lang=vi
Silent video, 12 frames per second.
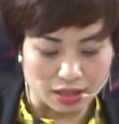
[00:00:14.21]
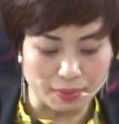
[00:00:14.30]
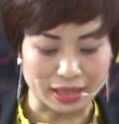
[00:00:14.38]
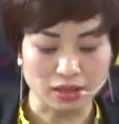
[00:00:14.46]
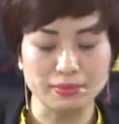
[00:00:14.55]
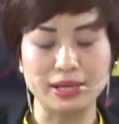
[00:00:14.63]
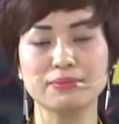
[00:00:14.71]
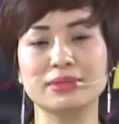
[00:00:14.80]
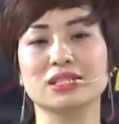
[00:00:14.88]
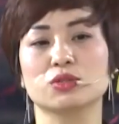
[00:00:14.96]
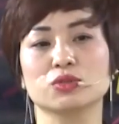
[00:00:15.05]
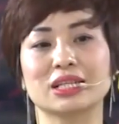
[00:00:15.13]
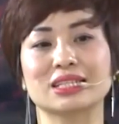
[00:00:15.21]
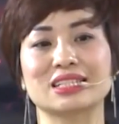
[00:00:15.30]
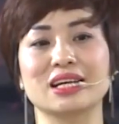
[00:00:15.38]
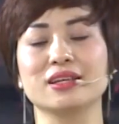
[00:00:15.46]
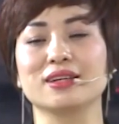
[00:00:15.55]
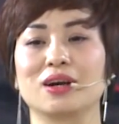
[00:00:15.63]
bạn thân mến, bây giờ chúng ta
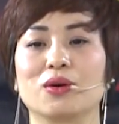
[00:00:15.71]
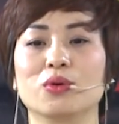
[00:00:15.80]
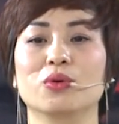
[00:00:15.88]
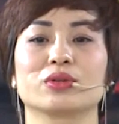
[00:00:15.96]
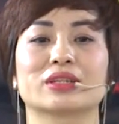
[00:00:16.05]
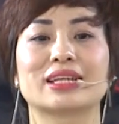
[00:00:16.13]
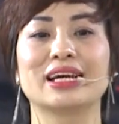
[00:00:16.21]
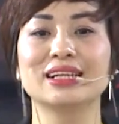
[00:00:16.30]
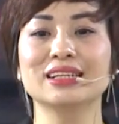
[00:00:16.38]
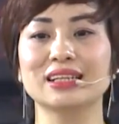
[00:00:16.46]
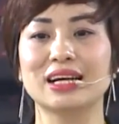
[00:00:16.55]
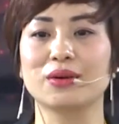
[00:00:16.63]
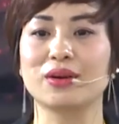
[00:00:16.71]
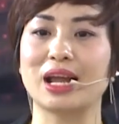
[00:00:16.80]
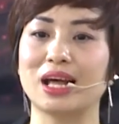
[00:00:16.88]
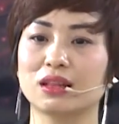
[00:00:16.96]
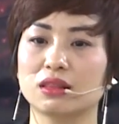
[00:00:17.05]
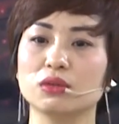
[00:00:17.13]
sẽ hiểu thế nào
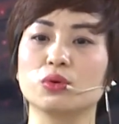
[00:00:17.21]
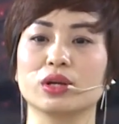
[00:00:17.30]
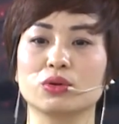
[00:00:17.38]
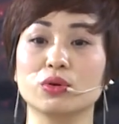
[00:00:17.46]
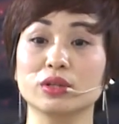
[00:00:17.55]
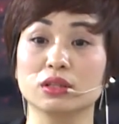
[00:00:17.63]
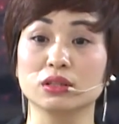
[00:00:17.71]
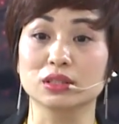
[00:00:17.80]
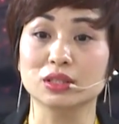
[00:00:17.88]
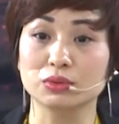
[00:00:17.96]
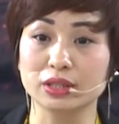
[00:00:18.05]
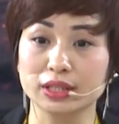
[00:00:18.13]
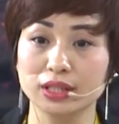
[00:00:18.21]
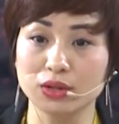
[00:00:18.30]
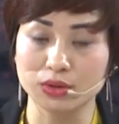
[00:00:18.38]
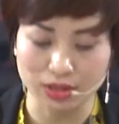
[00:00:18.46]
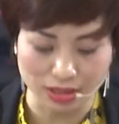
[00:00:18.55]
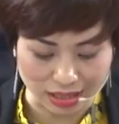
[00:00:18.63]
là từ huyền ngôn từ trong tình yêu
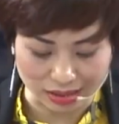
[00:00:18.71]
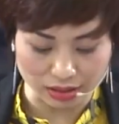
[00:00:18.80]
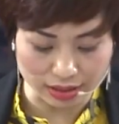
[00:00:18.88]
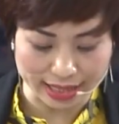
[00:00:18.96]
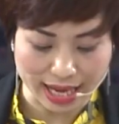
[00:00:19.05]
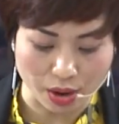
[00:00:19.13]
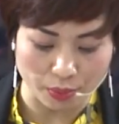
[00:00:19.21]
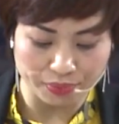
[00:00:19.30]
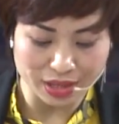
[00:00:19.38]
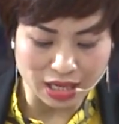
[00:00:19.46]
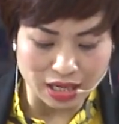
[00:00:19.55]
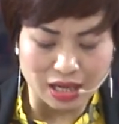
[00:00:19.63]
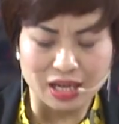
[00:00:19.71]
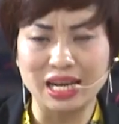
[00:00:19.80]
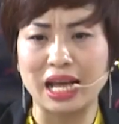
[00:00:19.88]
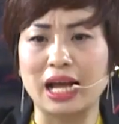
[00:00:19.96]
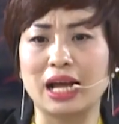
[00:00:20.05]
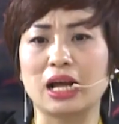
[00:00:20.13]
là như thế nào.
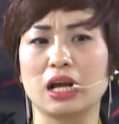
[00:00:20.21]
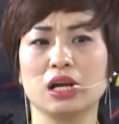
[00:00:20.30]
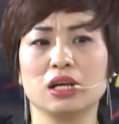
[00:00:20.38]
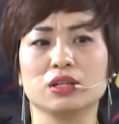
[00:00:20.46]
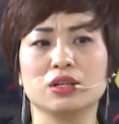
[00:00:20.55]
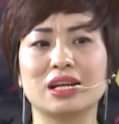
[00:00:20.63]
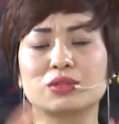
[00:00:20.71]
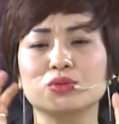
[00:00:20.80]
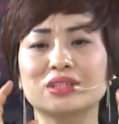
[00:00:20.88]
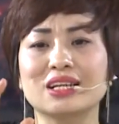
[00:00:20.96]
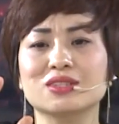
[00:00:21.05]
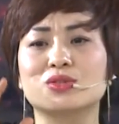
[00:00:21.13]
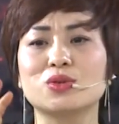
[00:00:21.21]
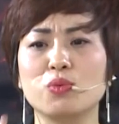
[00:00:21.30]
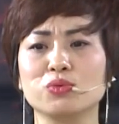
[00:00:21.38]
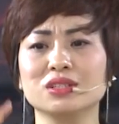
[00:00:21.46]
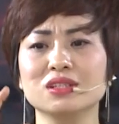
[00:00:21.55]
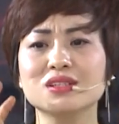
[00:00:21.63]
Là là chúng ta
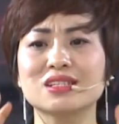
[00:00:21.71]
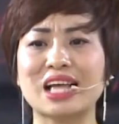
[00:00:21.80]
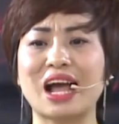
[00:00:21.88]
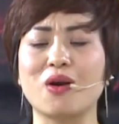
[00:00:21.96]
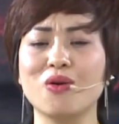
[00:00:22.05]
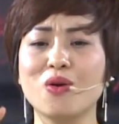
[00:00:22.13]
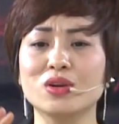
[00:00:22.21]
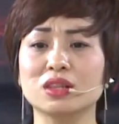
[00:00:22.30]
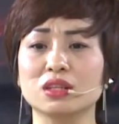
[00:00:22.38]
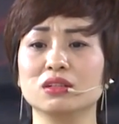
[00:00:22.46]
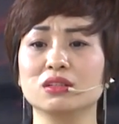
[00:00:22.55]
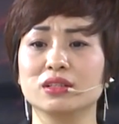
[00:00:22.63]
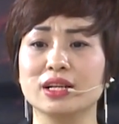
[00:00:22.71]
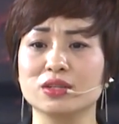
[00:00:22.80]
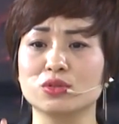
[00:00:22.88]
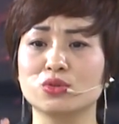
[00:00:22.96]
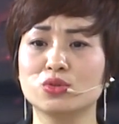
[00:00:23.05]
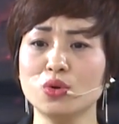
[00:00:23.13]
dùng những dạng ngôn từ để
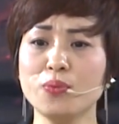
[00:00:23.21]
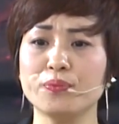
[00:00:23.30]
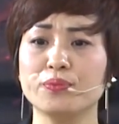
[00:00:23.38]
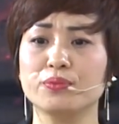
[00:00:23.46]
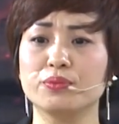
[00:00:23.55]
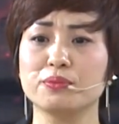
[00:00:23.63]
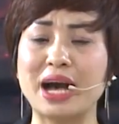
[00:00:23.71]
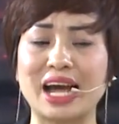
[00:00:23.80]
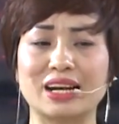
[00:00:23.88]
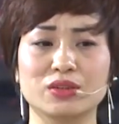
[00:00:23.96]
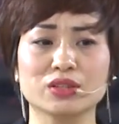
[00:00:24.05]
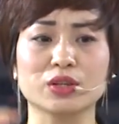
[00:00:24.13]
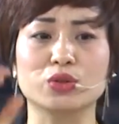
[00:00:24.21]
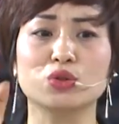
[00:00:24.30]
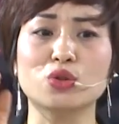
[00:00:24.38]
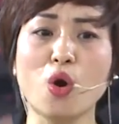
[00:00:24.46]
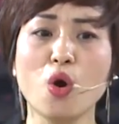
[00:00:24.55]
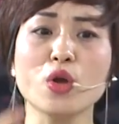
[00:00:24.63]
giúp bạn có thể
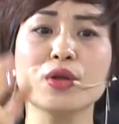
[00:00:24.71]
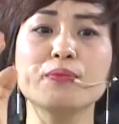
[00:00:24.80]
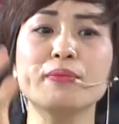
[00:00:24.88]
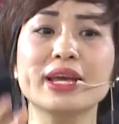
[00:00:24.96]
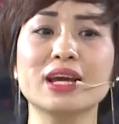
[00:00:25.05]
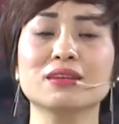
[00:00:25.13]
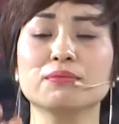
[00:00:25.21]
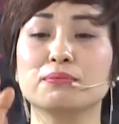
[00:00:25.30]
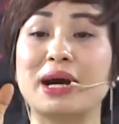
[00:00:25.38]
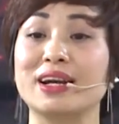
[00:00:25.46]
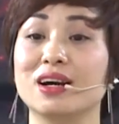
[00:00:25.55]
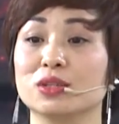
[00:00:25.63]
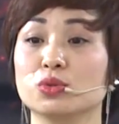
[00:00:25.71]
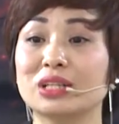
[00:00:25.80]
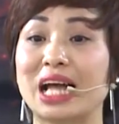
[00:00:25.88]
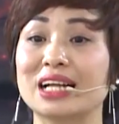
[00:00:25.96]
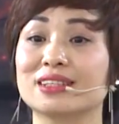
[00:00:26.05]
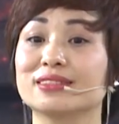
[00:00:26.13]
thôi miên bạn đời chúng
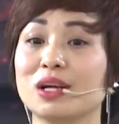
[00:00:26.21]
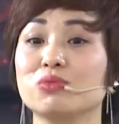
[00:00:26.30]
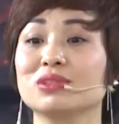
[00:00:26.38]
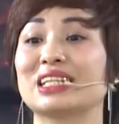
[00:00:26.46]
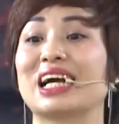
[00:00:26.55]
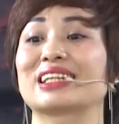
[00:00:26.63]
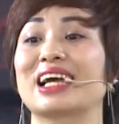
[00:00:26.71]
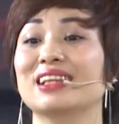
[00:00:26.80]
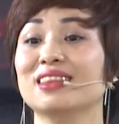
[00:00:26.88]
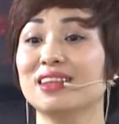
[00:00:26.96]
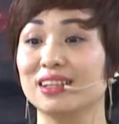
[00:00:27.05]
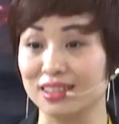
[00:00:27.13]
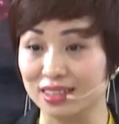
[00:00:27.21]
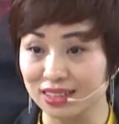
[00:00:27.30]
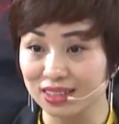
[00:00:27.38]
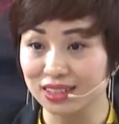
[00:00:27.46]
ta trong trạng thái tỉnh.